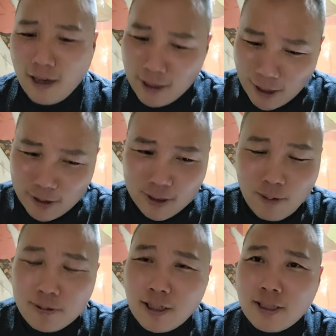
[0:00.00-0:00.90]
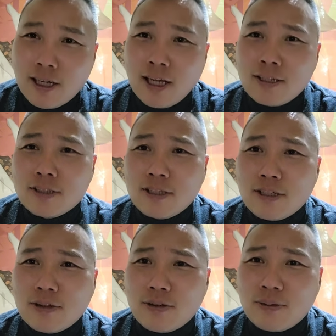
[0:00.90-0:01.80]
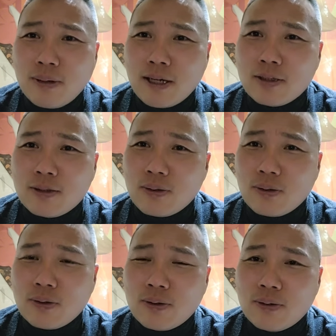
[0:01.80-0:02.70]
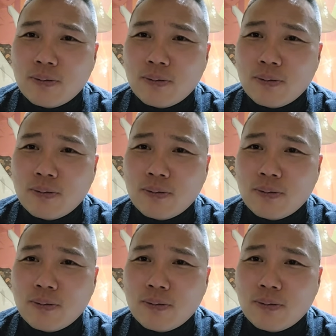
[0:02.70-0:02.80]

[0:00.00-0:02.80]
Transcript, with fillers: 안에 있는 사람이 다 이야기한 거잖아요. 바깥으로.